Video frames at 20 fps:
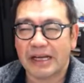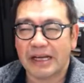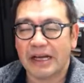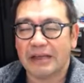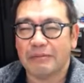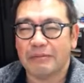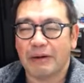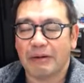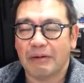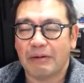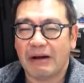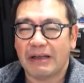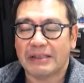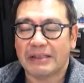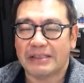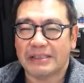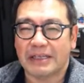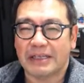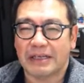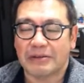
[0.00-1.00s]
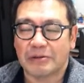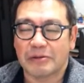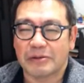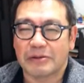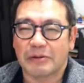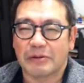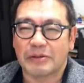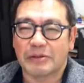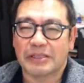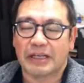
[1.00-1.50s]
じが今は時間の
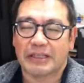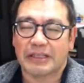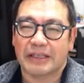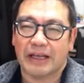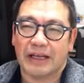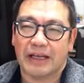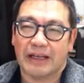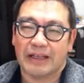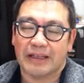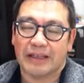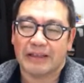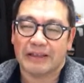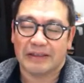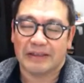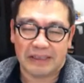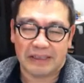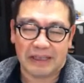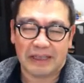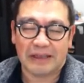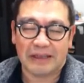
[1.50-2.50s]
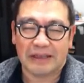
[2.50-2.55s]
過ごし方になっ